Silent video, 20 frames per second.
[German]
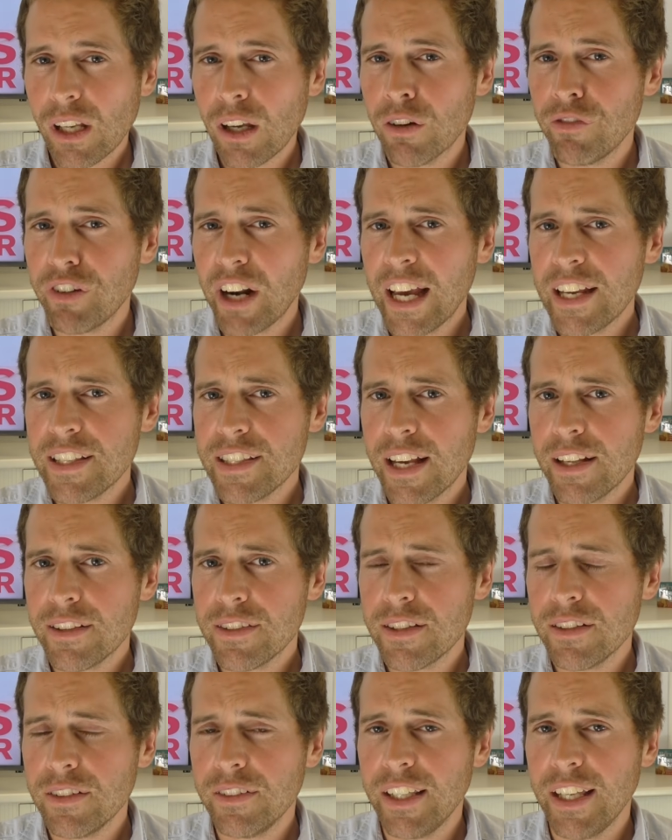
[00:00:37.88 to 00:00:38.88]

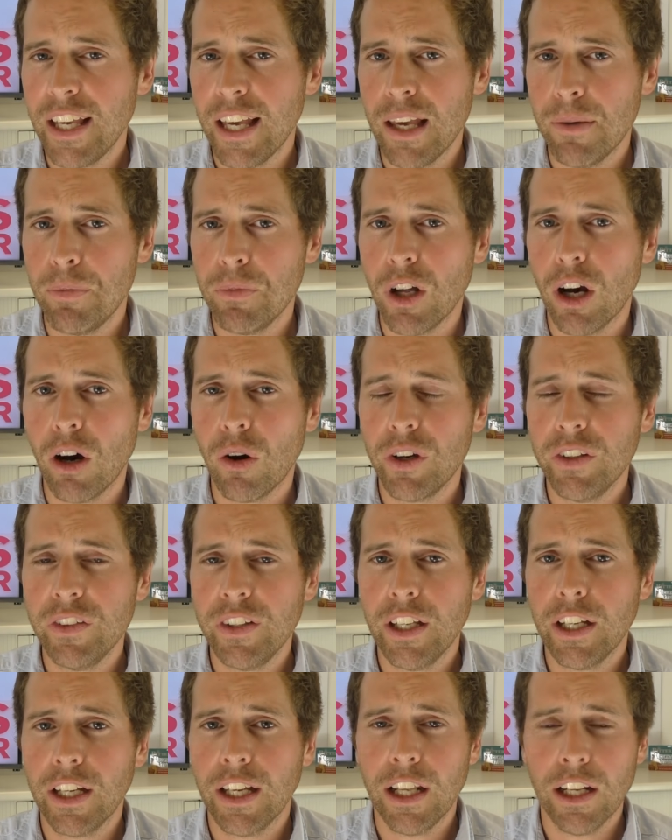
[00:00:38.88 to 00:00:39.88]
freisetzen, die eben auch in
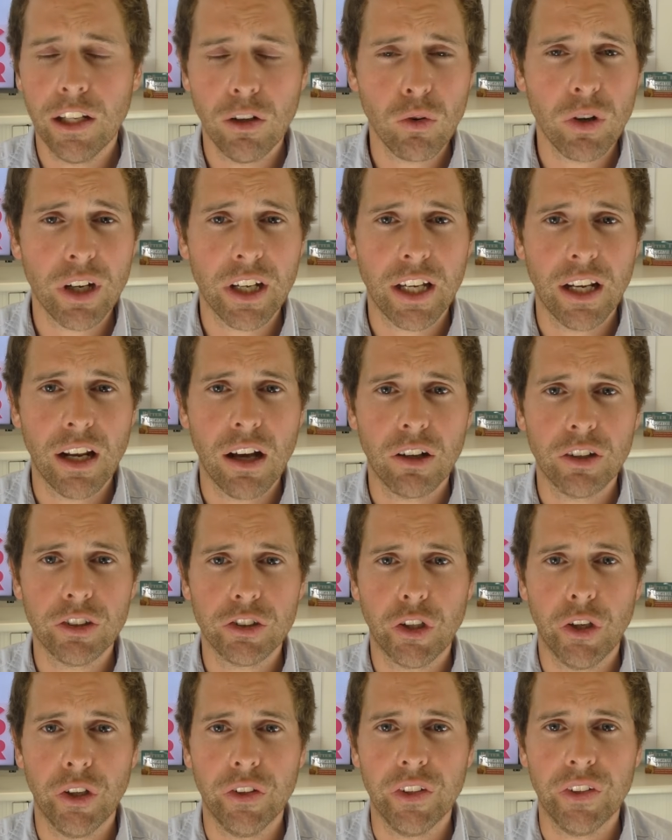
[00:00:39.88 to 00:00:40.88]
die Lunge gelangen
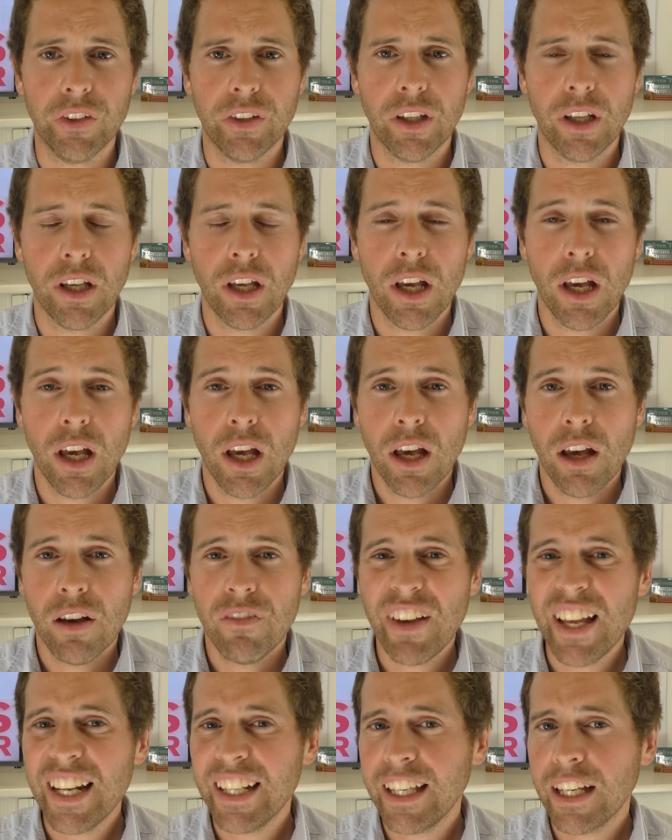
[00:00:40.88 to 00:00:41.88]
können.
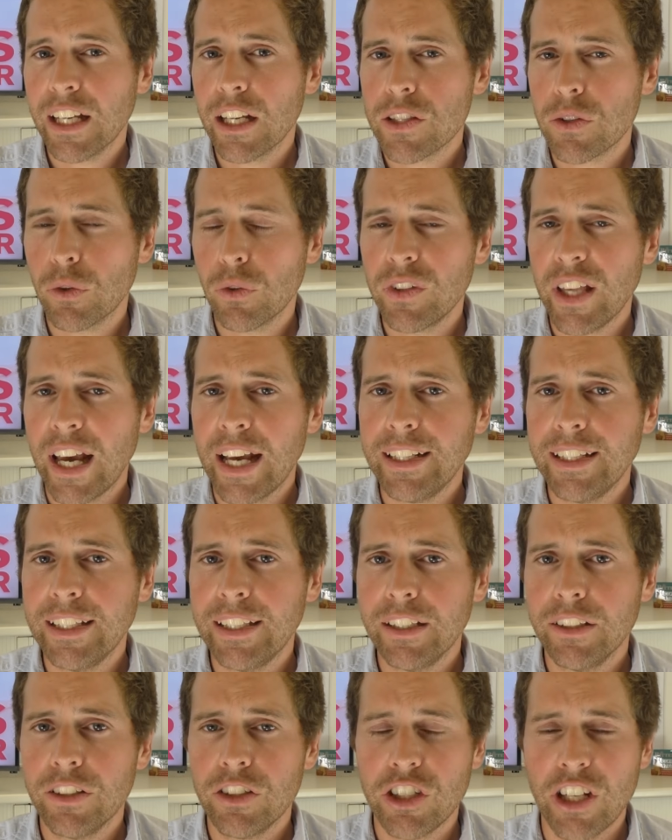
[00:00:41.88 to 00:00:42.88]
Welche
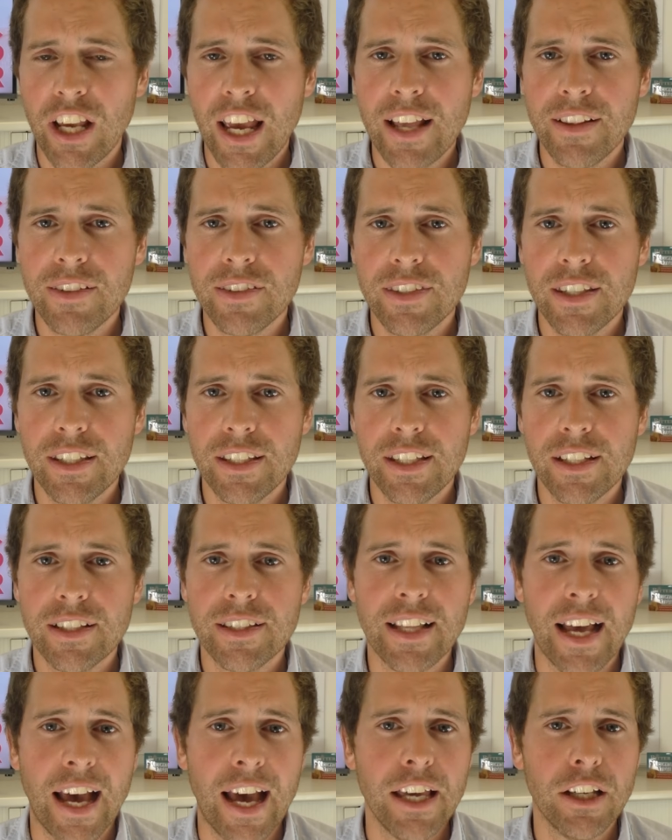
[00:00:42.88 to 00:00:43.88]
gesundheitlichen Schäden sich
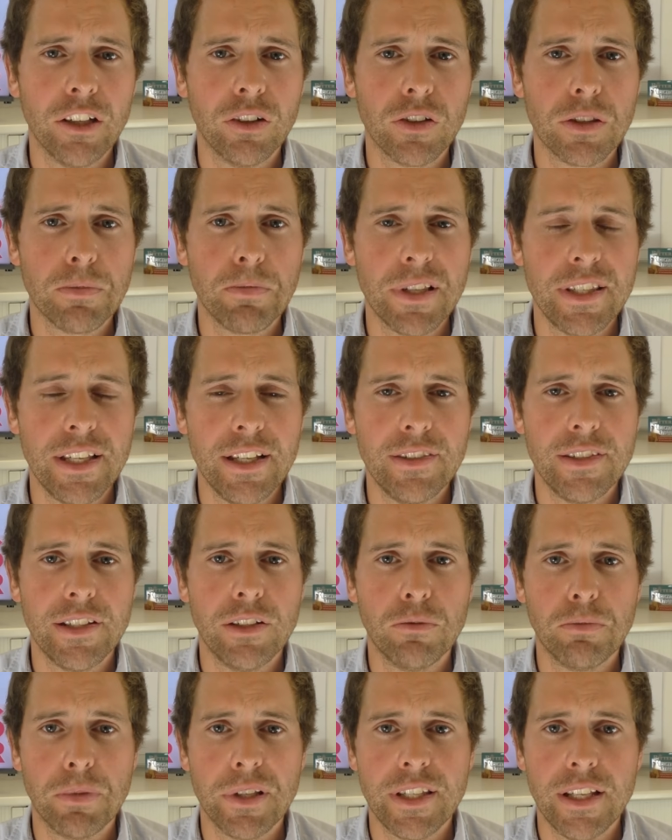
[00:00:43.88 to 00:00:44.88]
jetzt
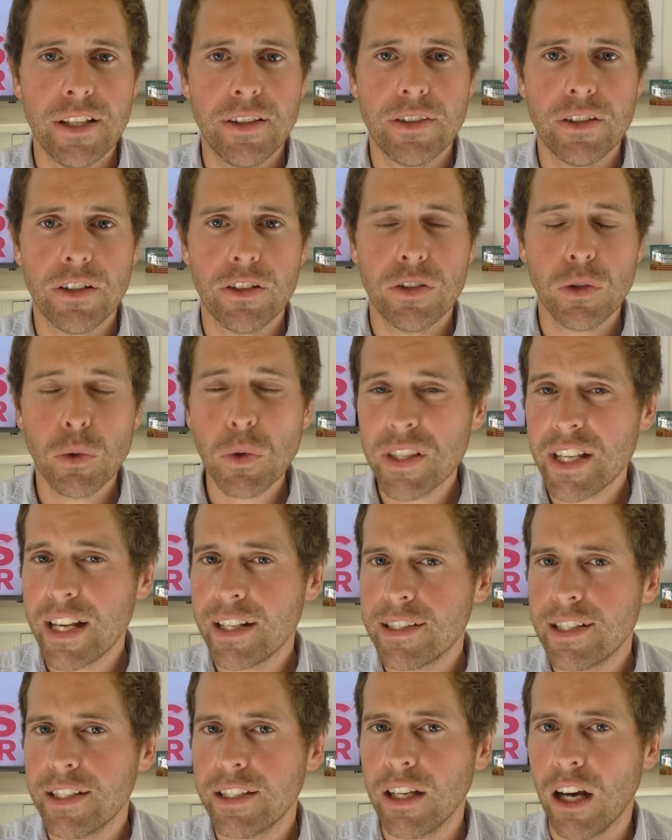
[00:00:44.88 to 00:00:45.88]
ICOS-Besitzerinnen und Besitzer
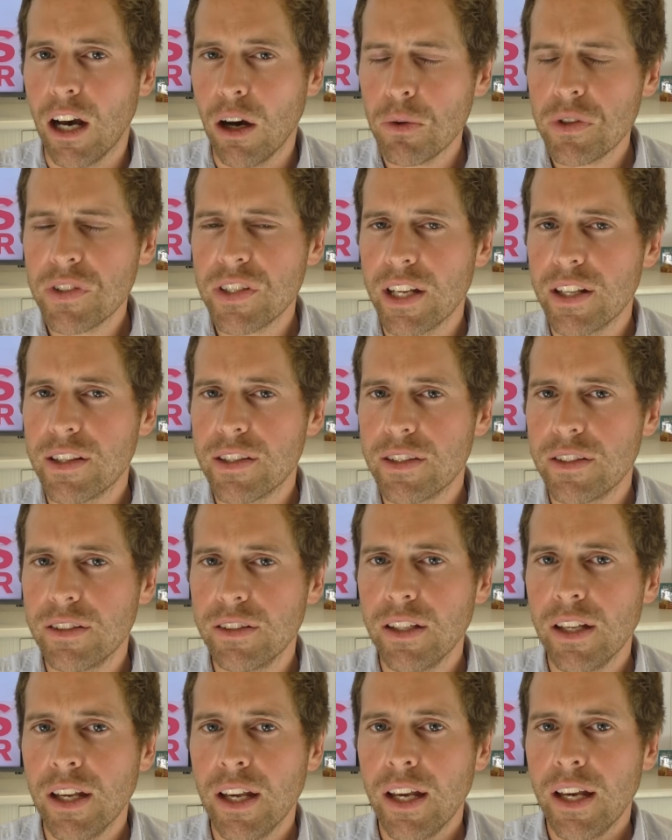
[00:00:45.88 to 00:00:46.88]
zusätzlich
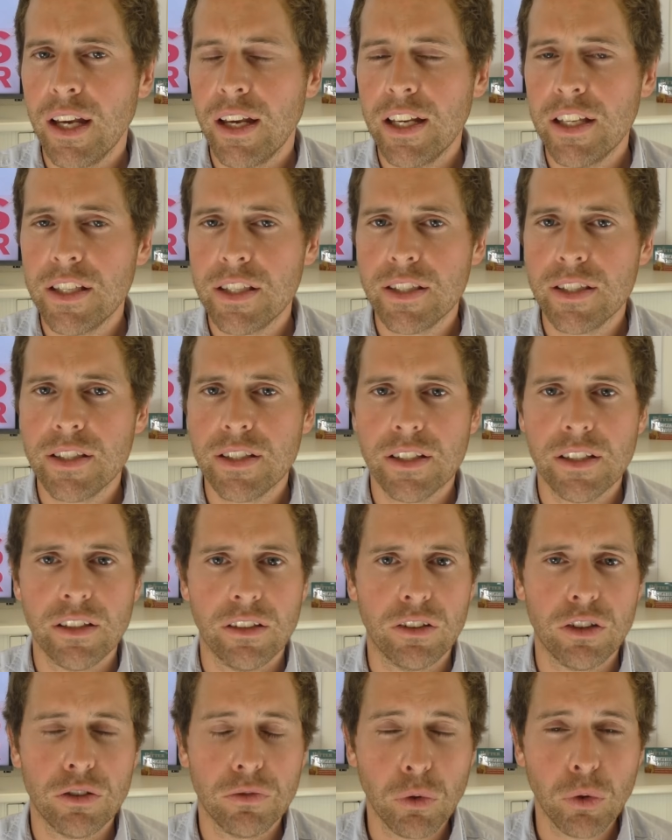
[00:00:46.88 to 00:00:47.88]
aussetzen, ist
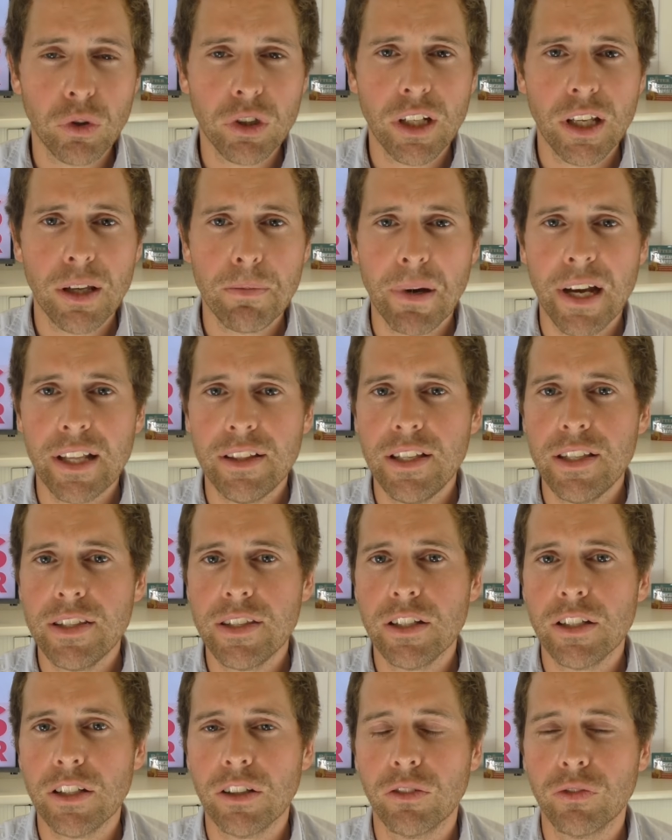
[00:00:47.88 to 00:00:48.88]
oder wurde bei
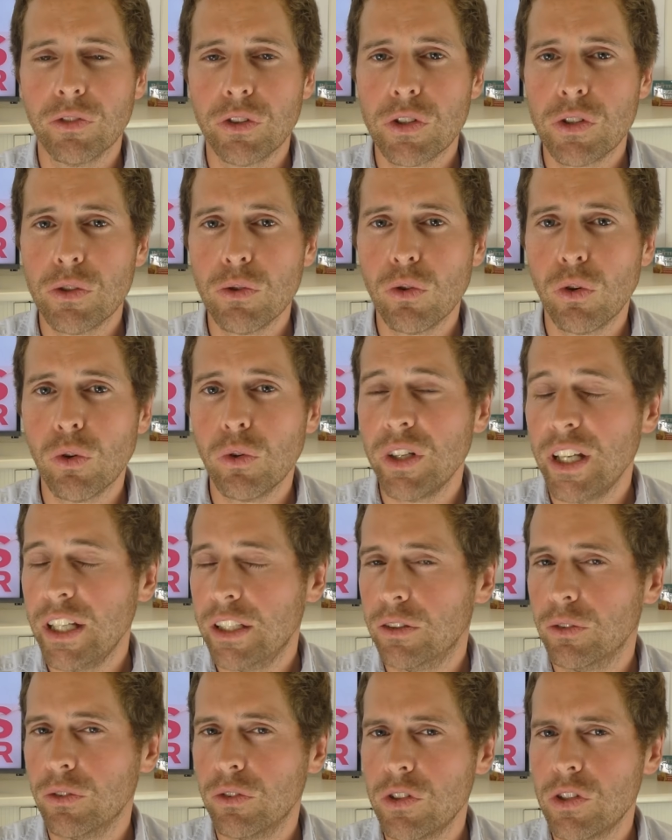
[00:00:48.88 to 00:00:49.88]
dieser Untersuchung
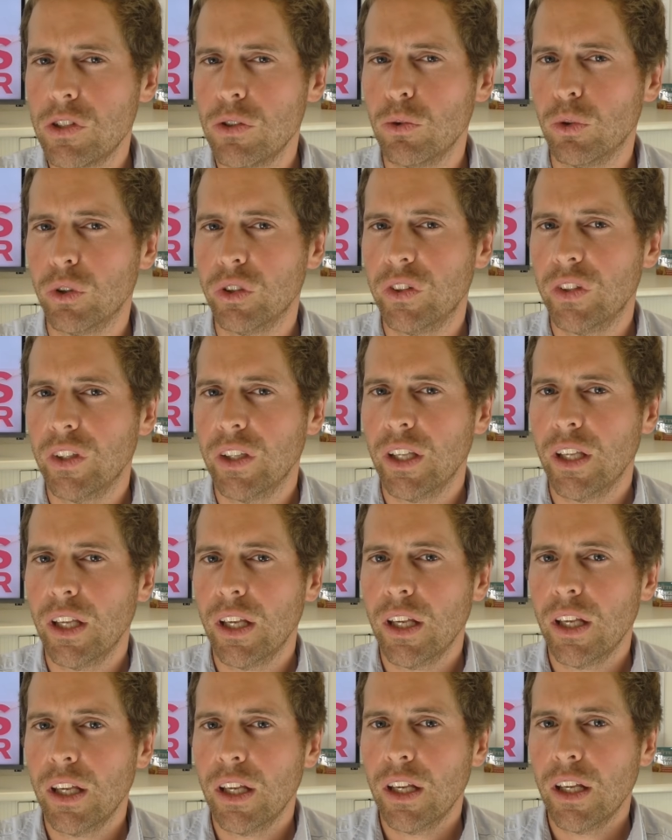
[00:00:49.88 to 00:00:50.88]
nicht untersucht.
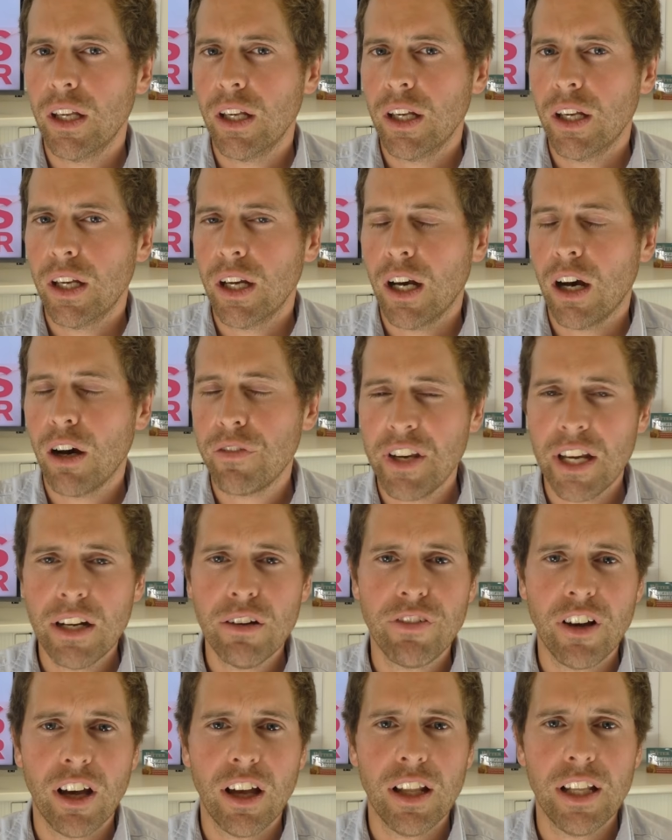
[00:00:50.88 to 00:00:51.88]
Auf jeden
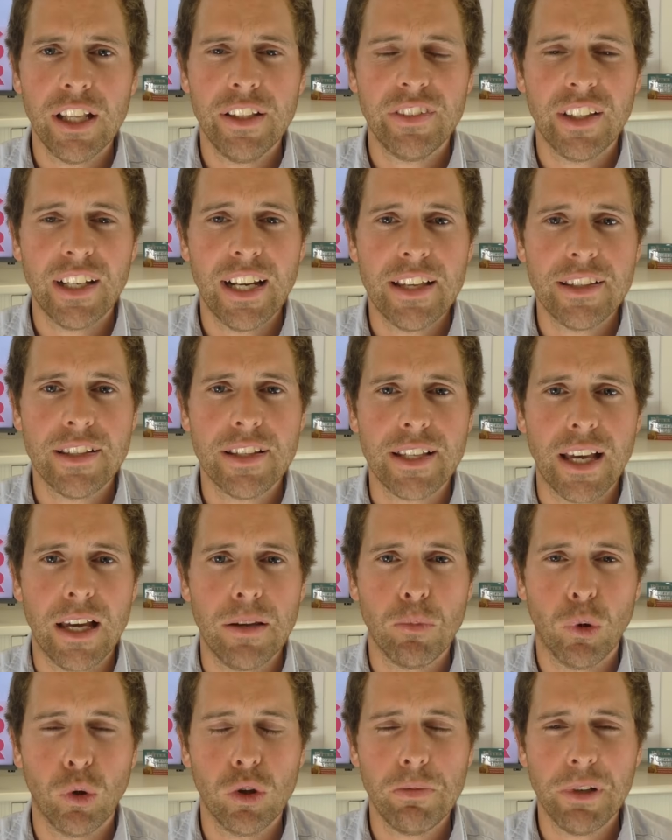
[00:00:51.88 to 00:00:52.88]
Fall hinterlässt es ein
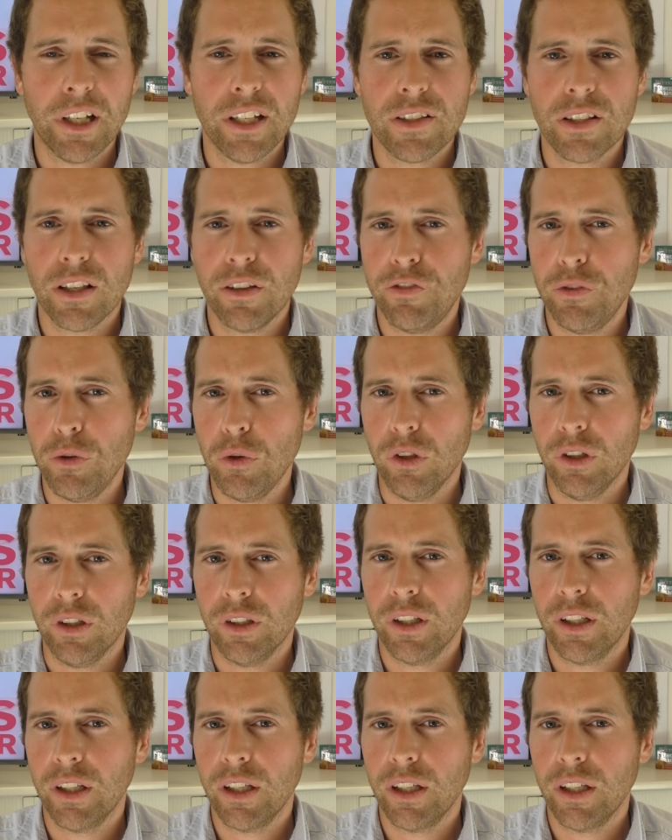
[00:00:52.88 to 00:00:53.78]
mulmiges Gefühl.